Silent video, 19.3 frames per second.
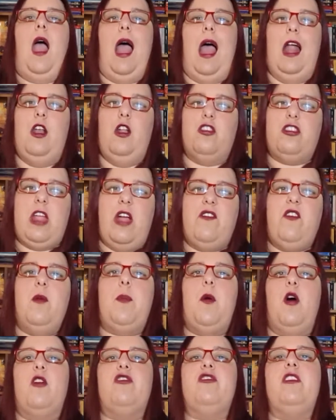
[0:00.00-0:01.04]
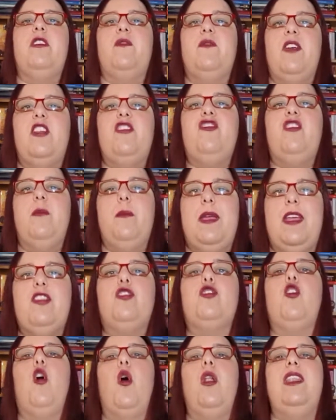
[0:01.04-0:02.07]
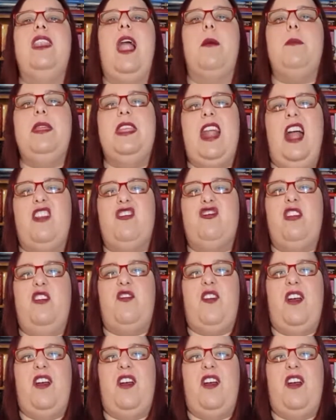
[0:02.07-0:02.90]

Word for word: All'ottavo posto invece metto La minaccia